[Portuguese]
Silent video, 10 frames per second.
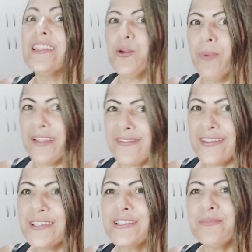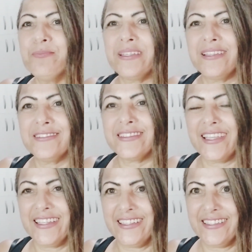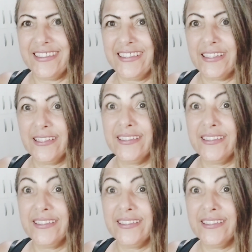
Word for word: Deu bastante brilho nele.